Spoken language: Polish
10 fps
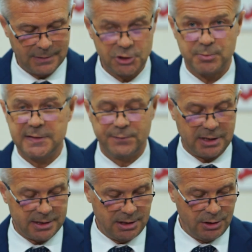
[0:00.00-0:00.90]
Choć Państwo
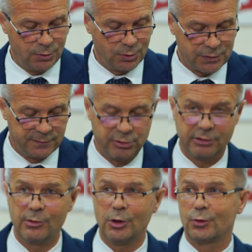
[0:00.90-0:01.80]
radni już w
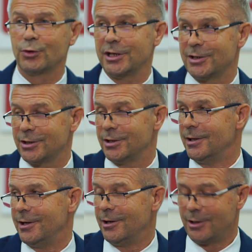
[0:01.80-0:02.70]
ubiegłym roku, kiedy
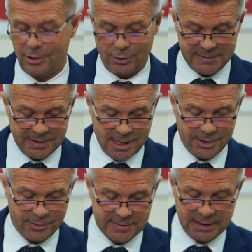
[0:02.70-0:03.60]

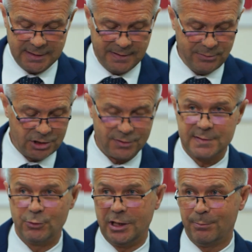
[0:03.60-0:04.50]
oceniano zaledwie
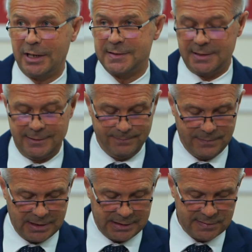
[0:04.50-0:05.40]
miesiąc mojej pracy
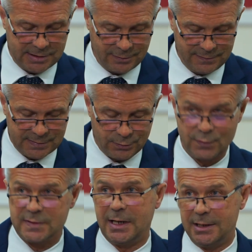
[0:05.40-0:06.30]
na tym stanowisku,
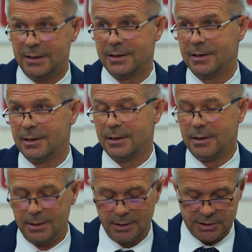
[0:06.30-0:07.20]
uznali,
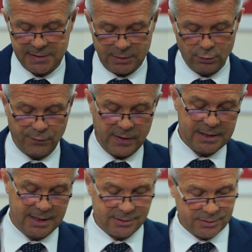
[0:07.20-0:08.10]
że
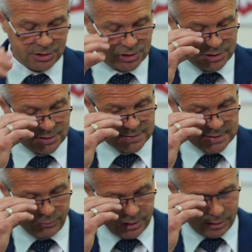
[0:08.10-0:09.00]
zaufanie dotyczy
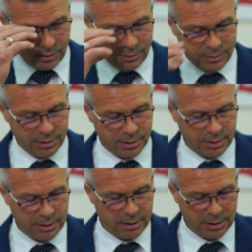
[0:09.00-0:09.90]
całego
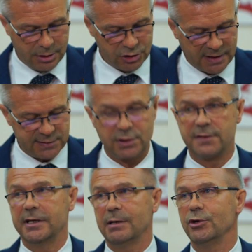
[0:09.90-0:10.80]
czasu
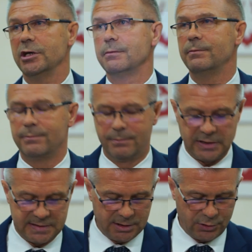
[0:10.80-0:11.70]
trwania mojej
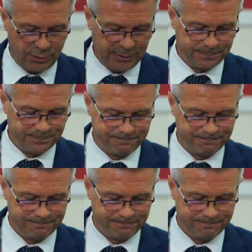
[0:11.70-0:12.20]
prezydentury.